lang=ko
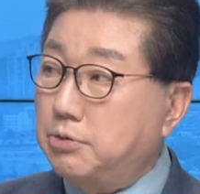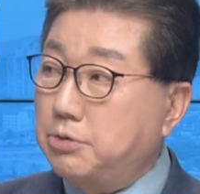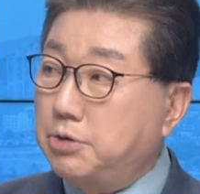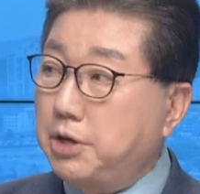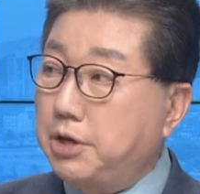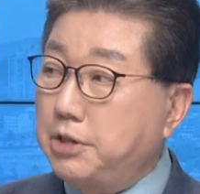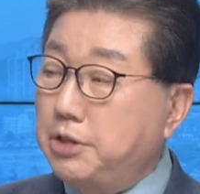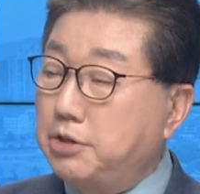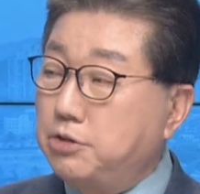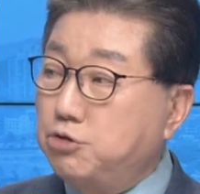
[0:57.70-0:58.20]

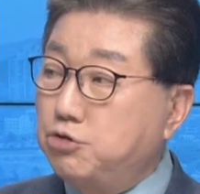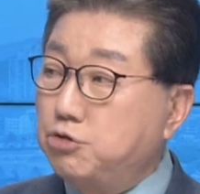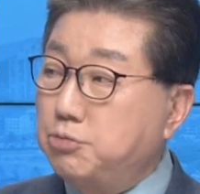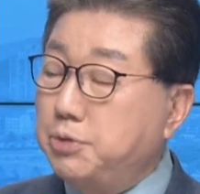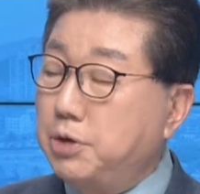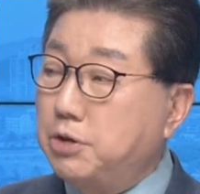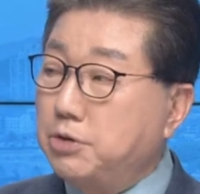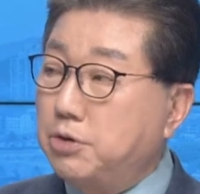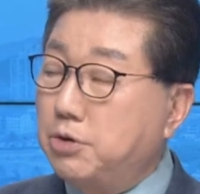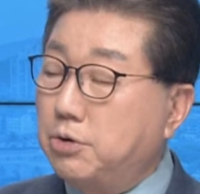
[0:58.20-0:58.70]
서울에 있는
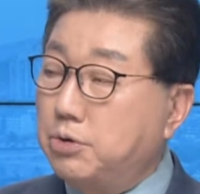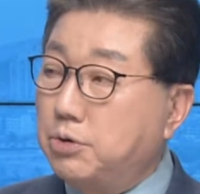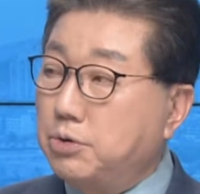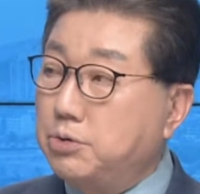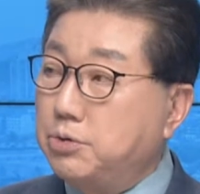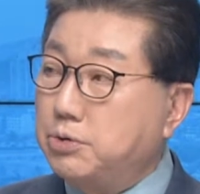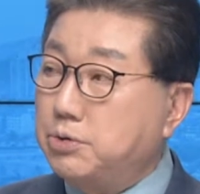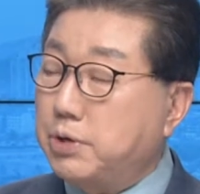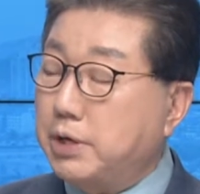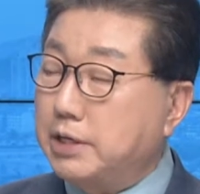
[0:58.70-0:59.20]
유명
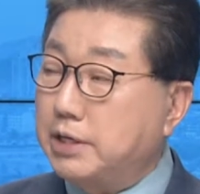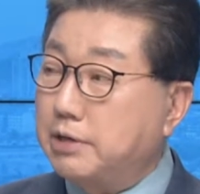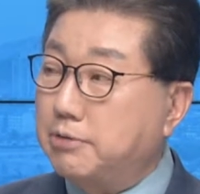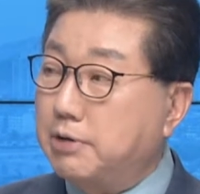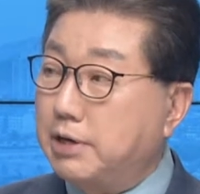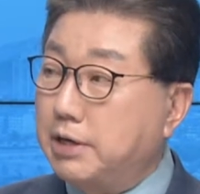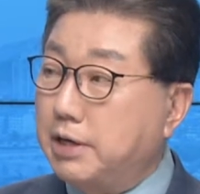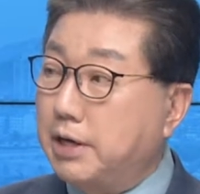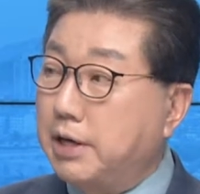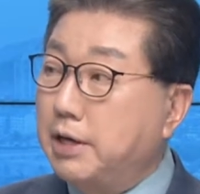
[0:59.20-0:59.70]

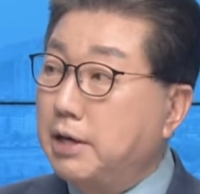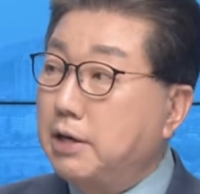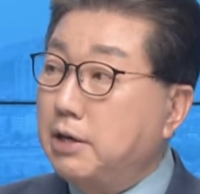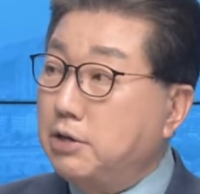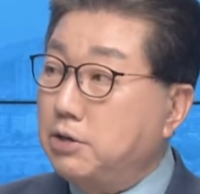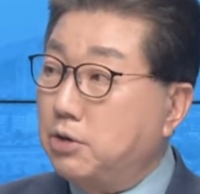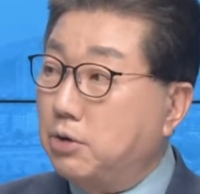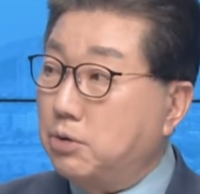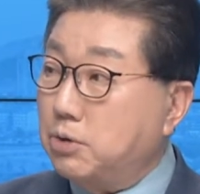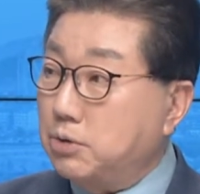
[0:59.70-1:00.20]
여론조사기관의
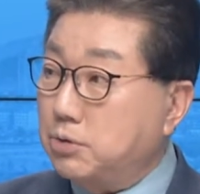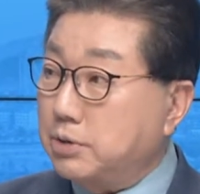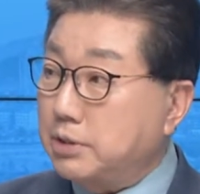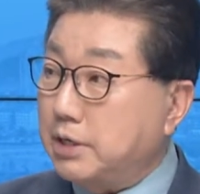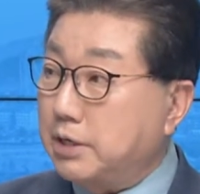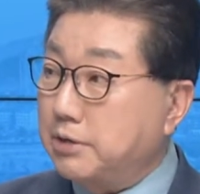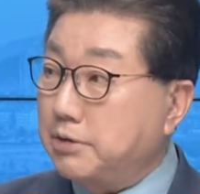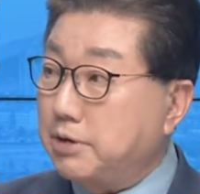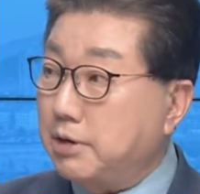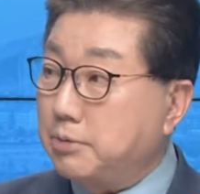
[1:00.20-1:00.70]

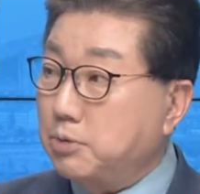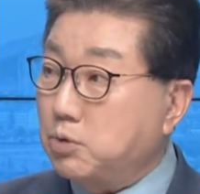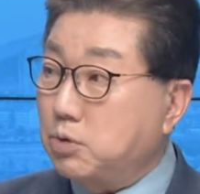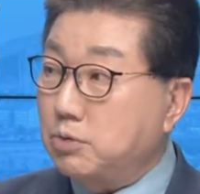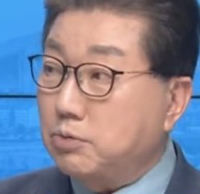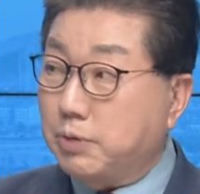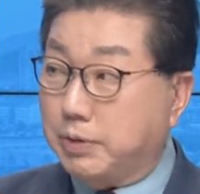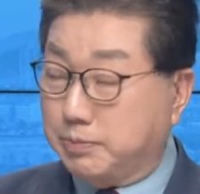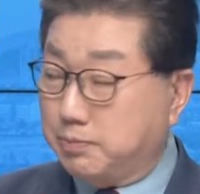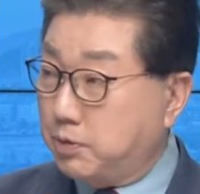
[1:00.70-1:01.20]
여론조사 의뢰하면
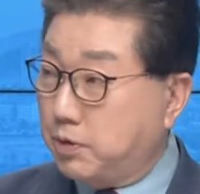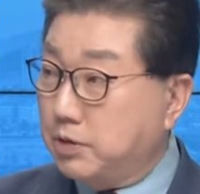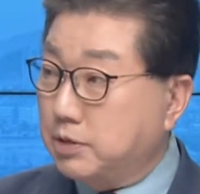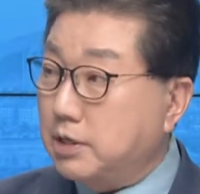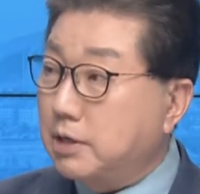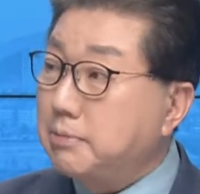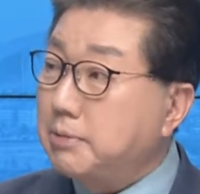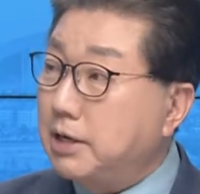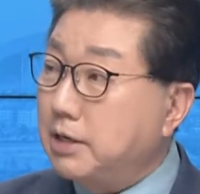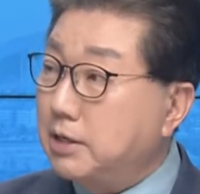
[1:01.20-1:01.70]
돈
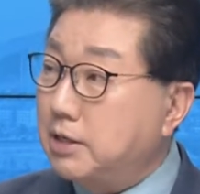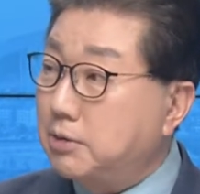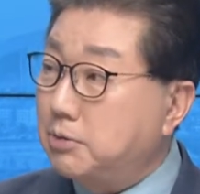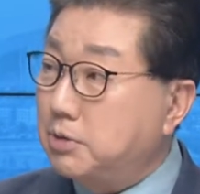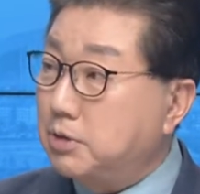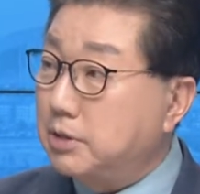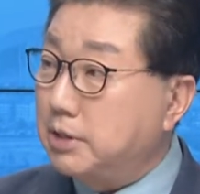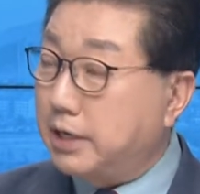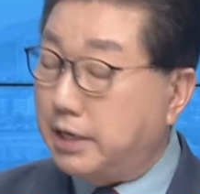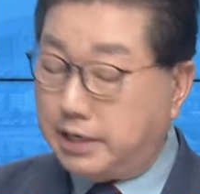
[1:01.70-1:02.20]
굉장히 많이
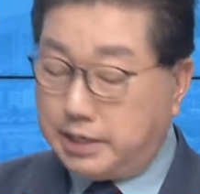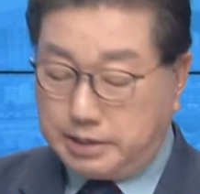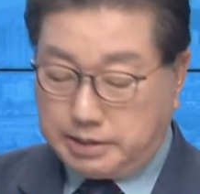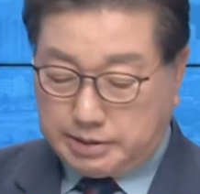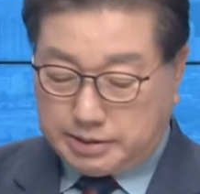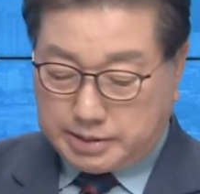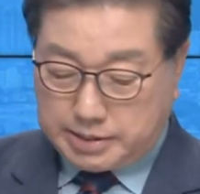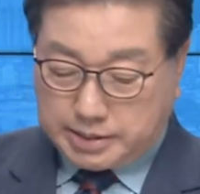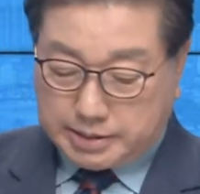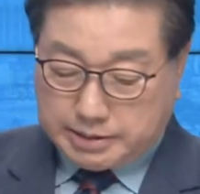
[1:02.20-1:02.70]
나오는데,
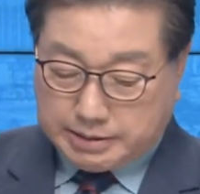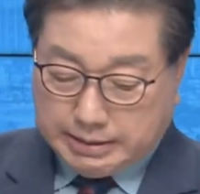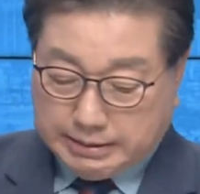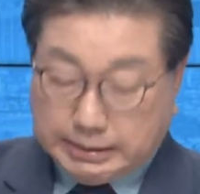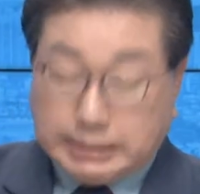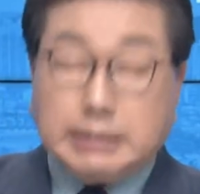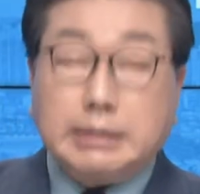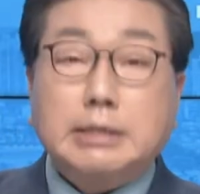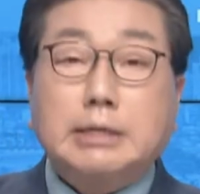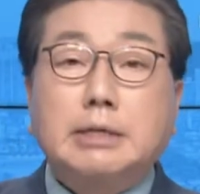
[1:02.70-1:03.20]
예.
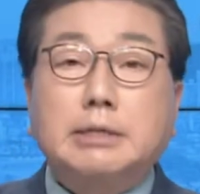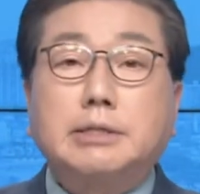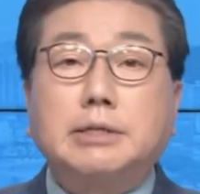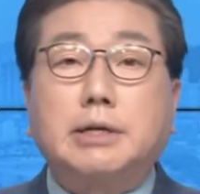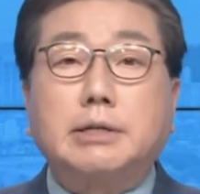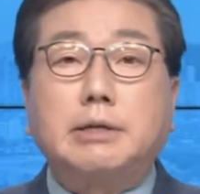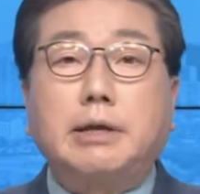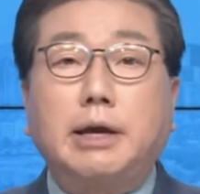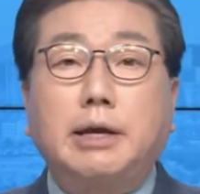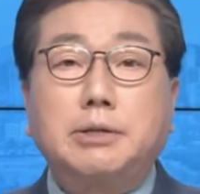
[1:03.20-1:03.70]
자,